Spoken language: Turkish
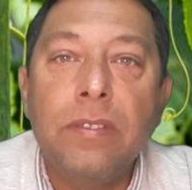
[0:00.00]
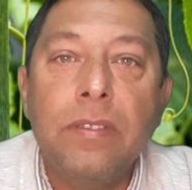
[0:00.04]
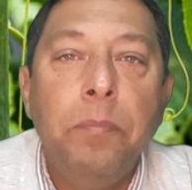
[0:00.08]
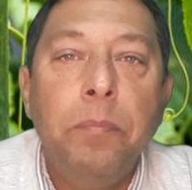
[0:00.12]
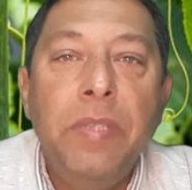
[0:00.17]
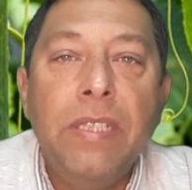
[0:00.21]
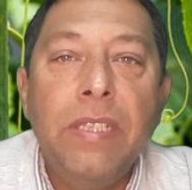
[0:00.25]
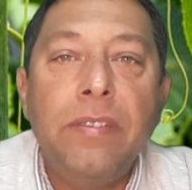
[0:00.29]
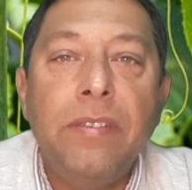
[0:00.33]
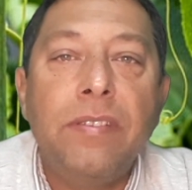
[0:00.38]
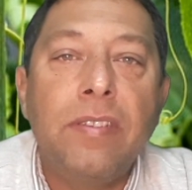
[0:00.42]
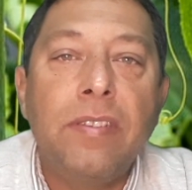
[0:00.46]

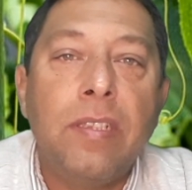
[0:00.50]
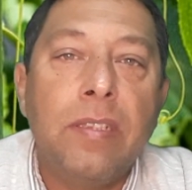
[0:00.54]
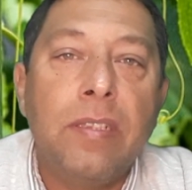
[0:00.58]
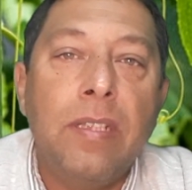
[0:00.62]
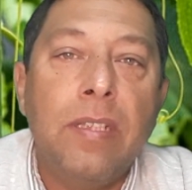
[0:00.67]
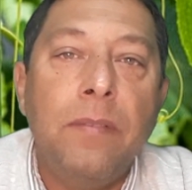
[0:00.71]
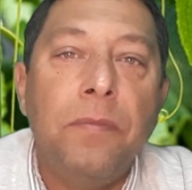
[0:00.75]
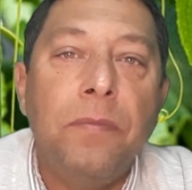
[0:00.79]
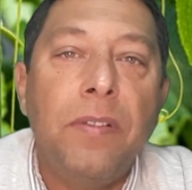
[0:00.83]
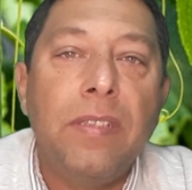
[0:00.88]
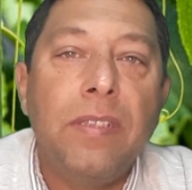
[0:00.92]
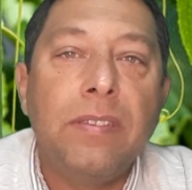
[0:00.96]
Bir
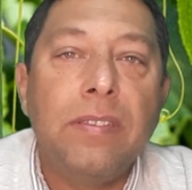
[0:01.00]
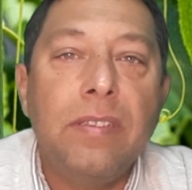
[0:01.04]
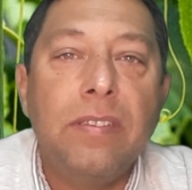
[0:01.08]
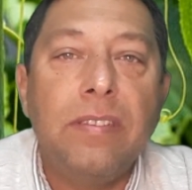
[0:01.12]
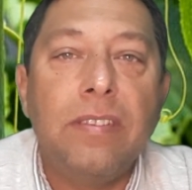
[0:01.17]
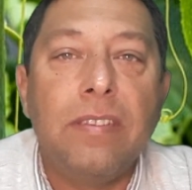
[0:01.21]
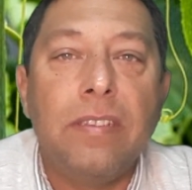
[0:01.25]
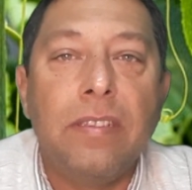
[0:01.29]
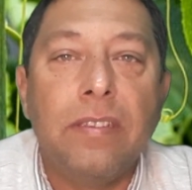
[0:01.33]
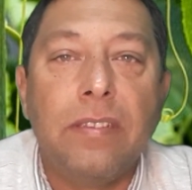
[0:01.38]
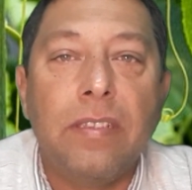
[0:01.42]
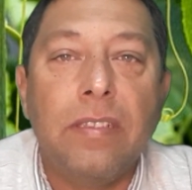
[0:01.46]
sıradan fazla
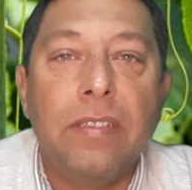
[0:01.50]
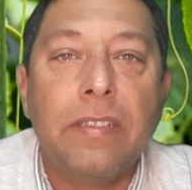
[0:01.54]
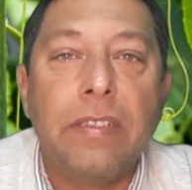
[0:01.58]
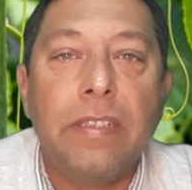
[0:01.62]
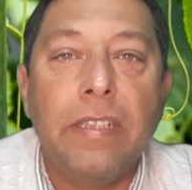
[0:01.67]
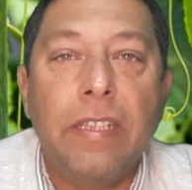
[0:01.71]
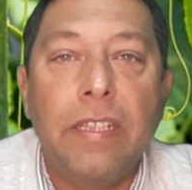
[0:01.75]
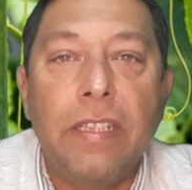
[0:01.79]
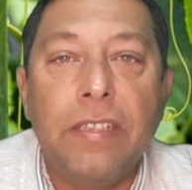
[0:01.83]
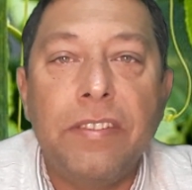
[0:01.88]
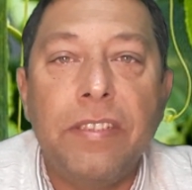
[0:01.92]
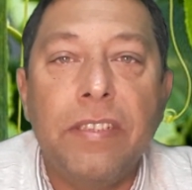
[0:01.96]
salatalık
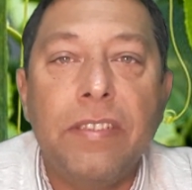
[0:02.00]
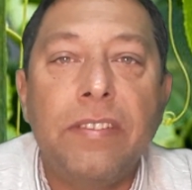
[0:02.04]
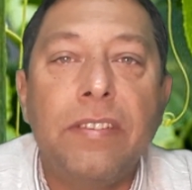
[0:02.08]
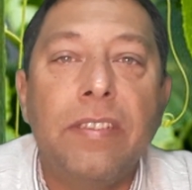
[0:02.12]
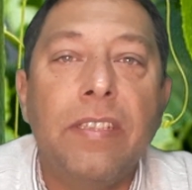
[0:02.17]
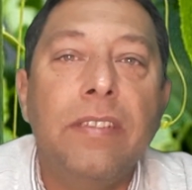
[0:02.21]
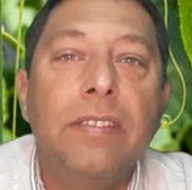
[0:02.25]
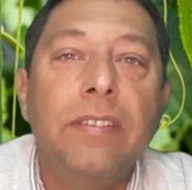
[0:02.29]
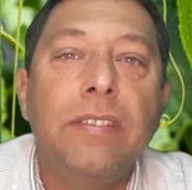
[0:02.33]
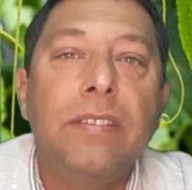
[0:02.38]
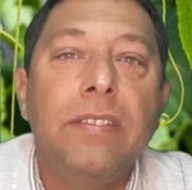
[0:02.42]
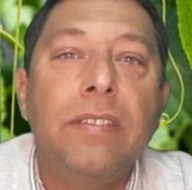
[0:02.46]

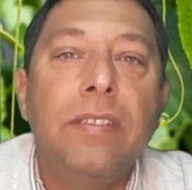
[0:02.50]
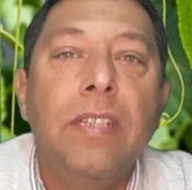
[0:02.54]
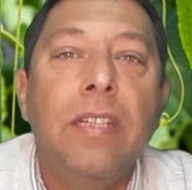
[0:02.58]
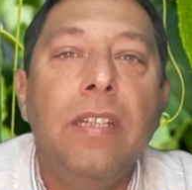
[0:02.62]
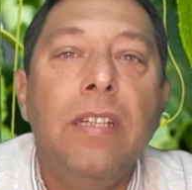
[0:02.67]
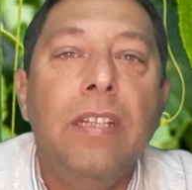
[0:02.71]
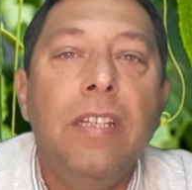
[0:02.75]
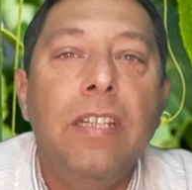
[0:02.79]
ekecekseniz